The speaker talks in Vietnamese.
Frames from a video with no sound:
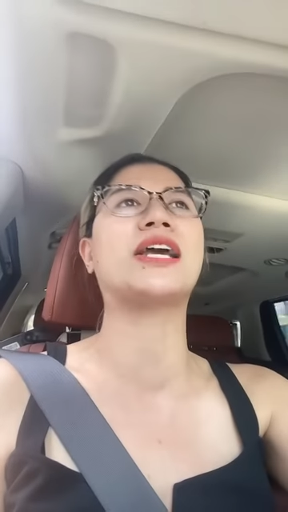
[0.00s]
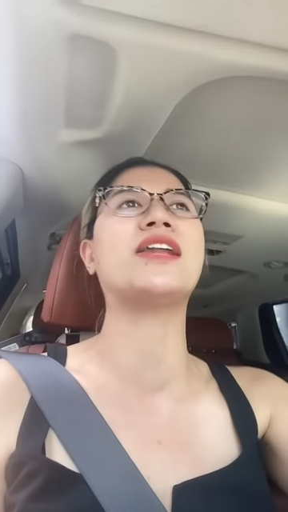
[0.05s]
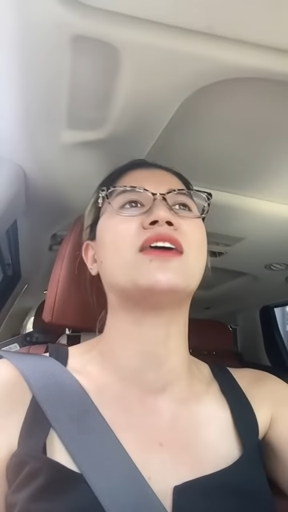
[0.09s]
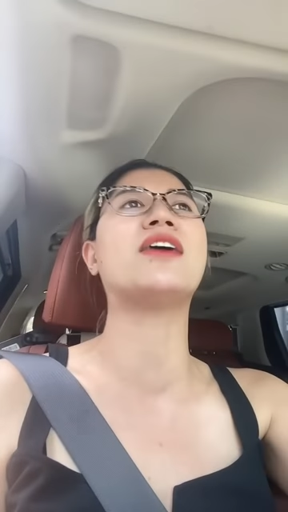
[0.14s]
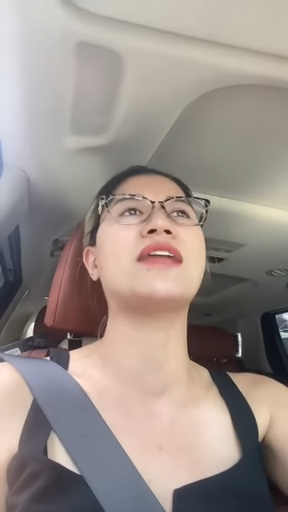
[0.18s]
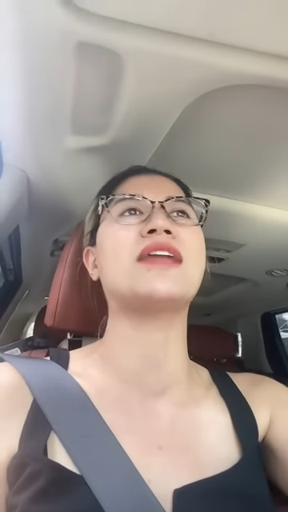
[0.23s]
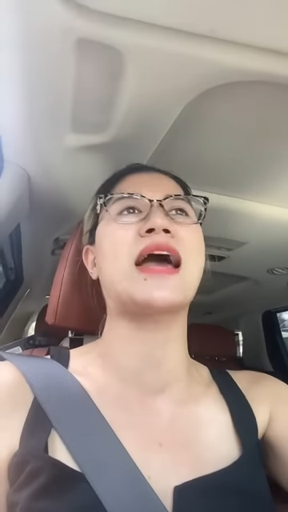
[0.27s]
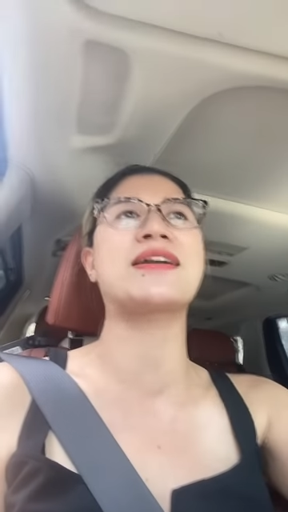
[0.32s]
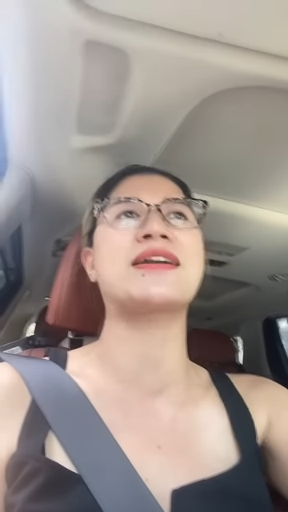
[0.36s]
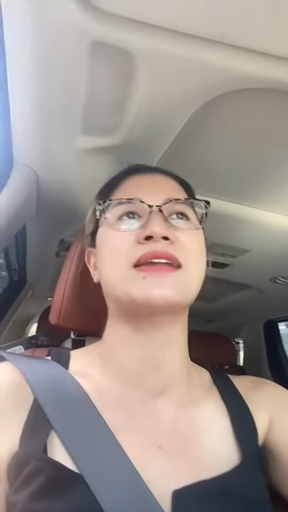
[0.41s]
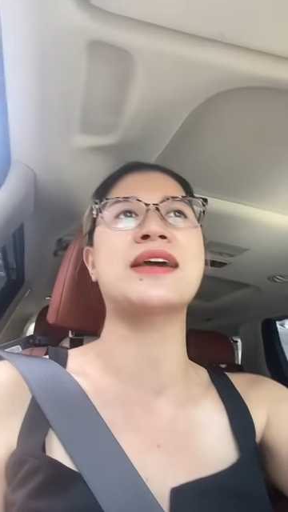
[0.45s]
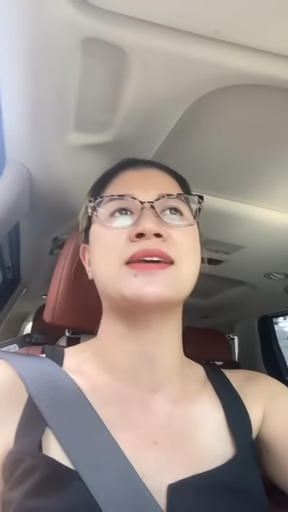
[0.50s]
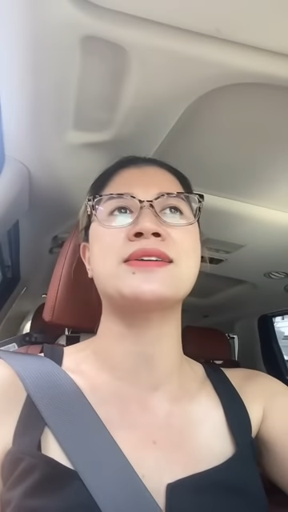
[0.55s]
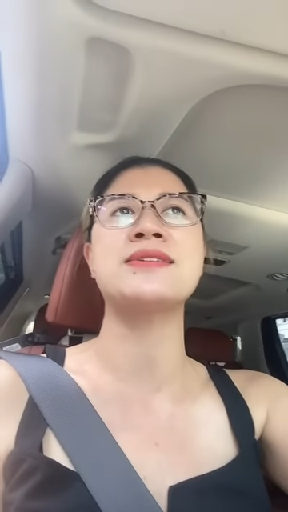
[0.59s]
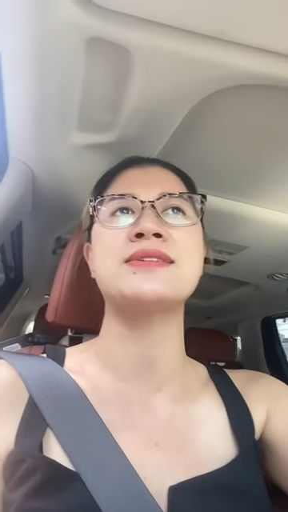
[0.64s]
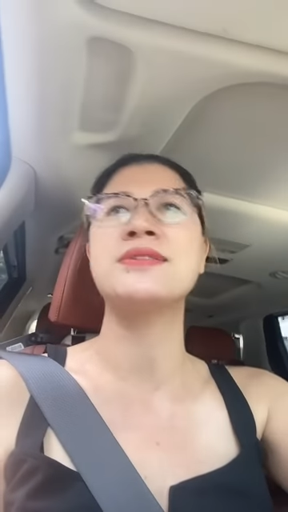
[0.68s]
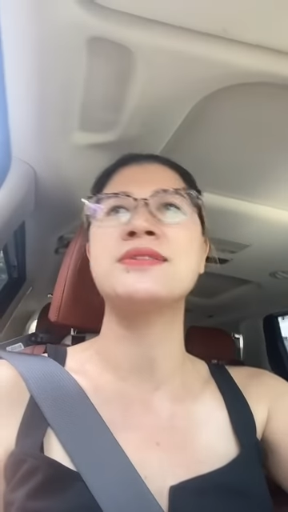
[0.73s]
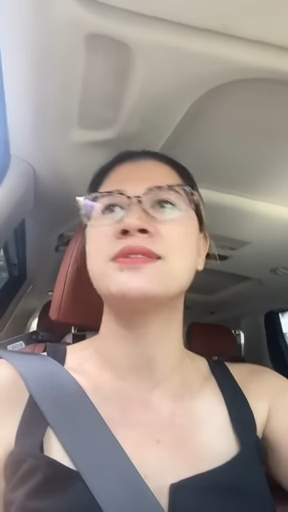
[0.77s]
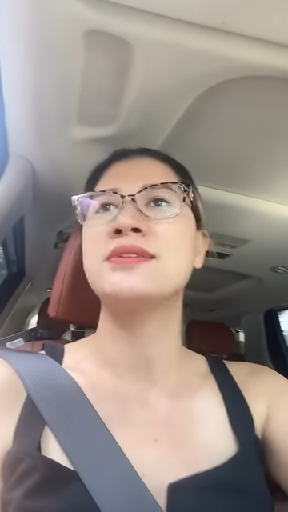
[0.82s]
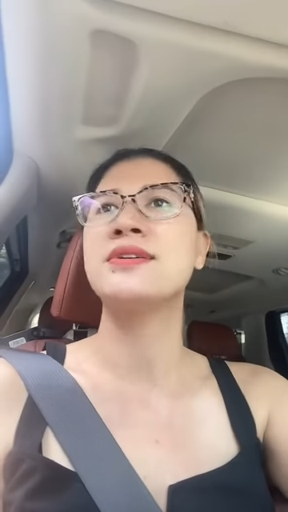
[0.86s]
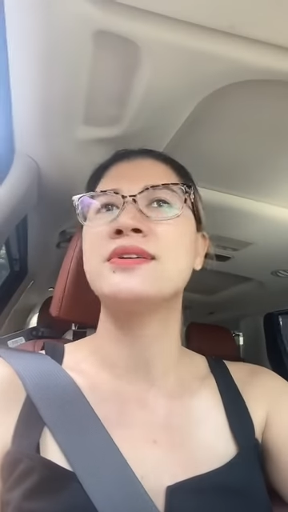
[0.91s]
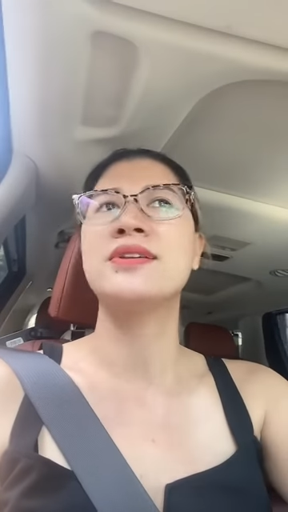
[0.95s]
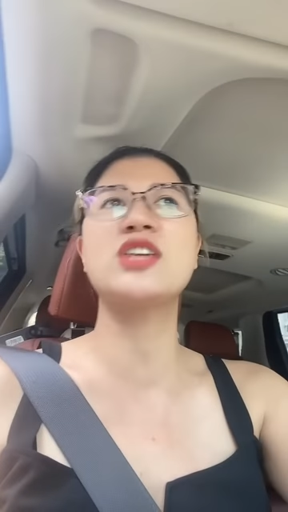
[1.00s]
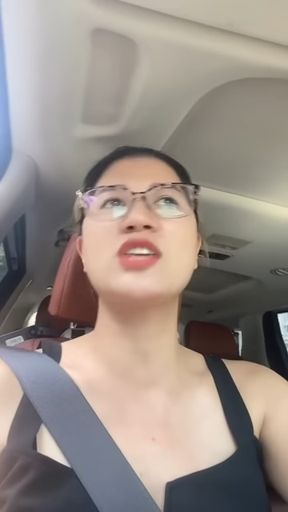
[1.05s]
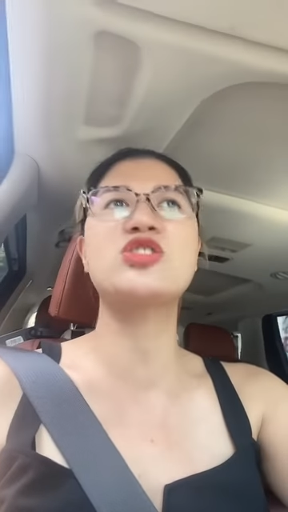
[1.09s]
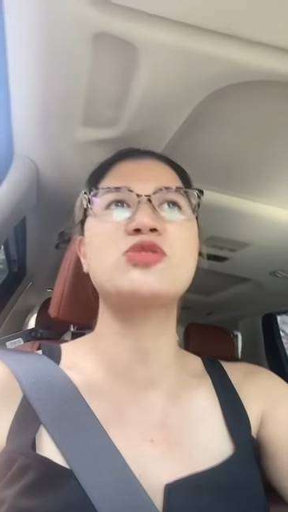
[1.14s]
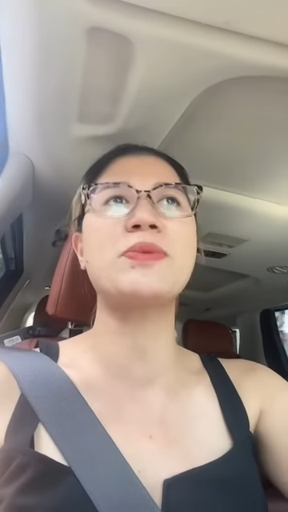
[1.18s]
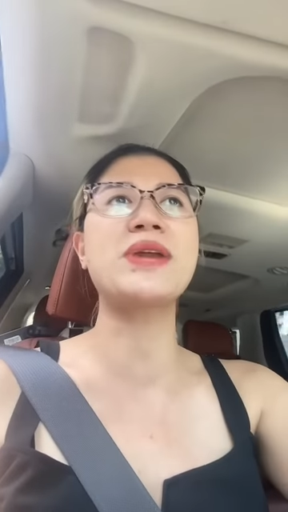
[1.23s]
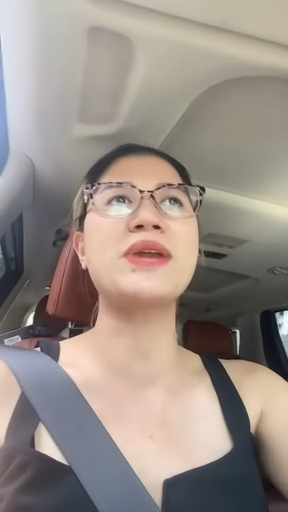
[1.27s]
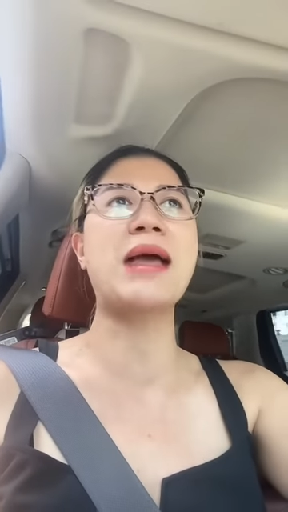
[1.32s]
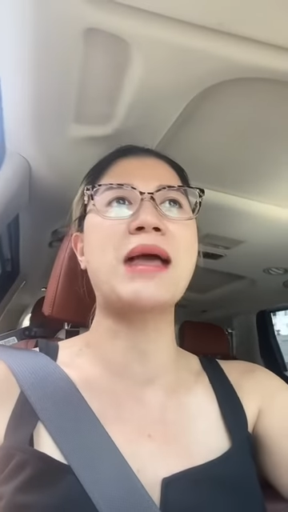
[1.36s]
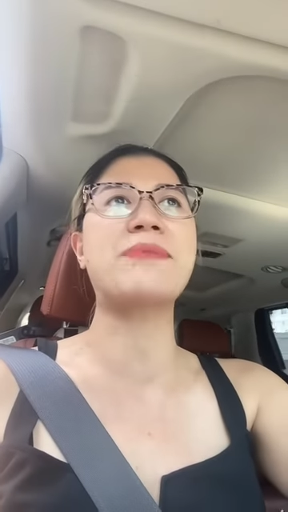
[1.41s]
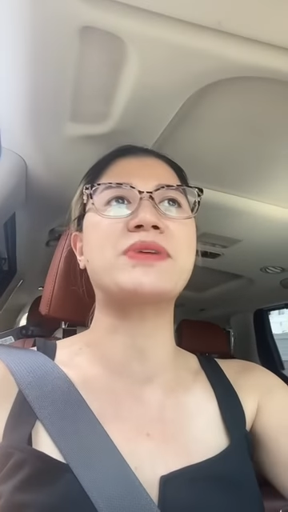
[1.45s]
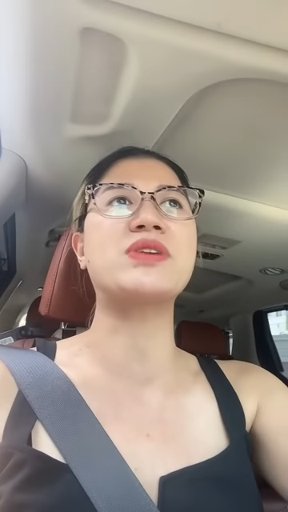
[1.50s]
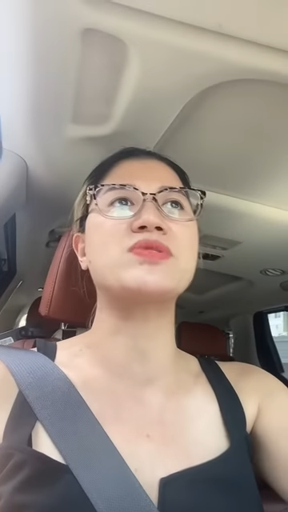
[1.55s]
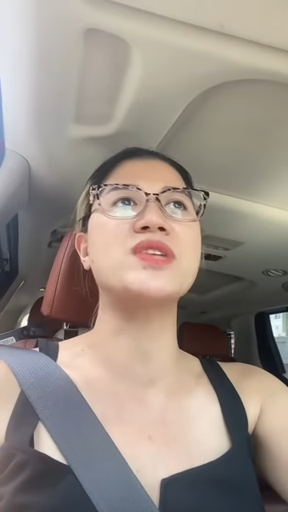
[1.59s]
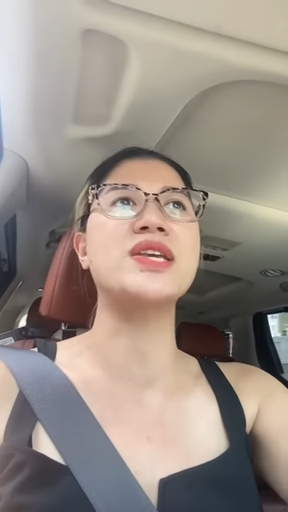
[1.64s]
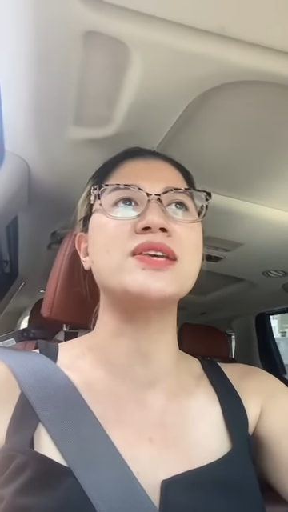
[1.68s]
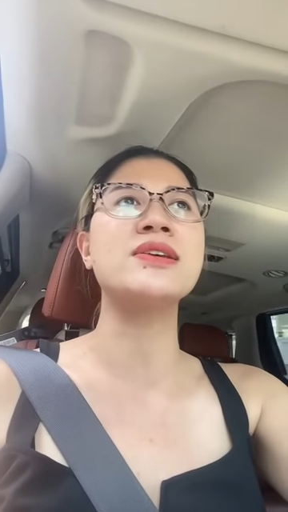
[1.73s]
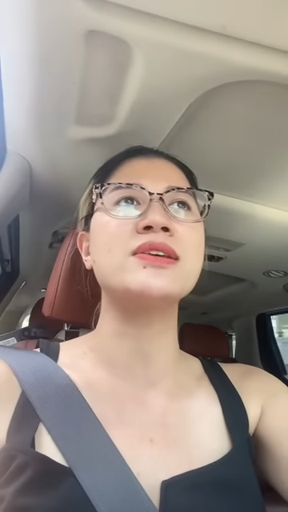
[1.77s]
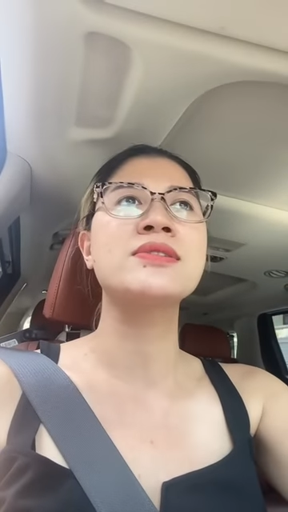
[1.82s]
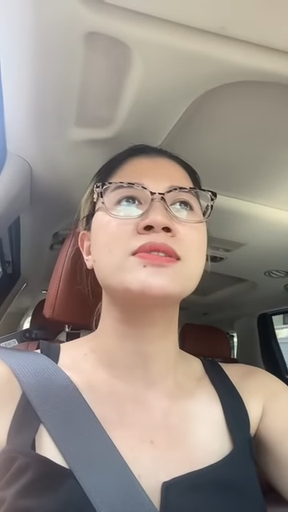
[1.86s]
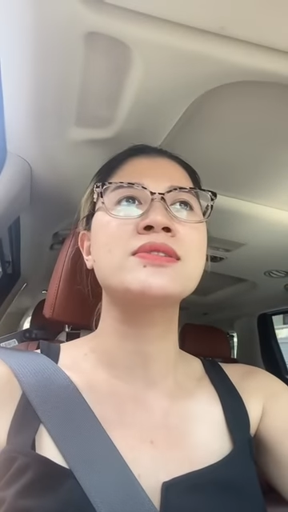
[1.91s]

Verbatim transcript: cái đơn hàng này thì chúng mày làm kiểu gì?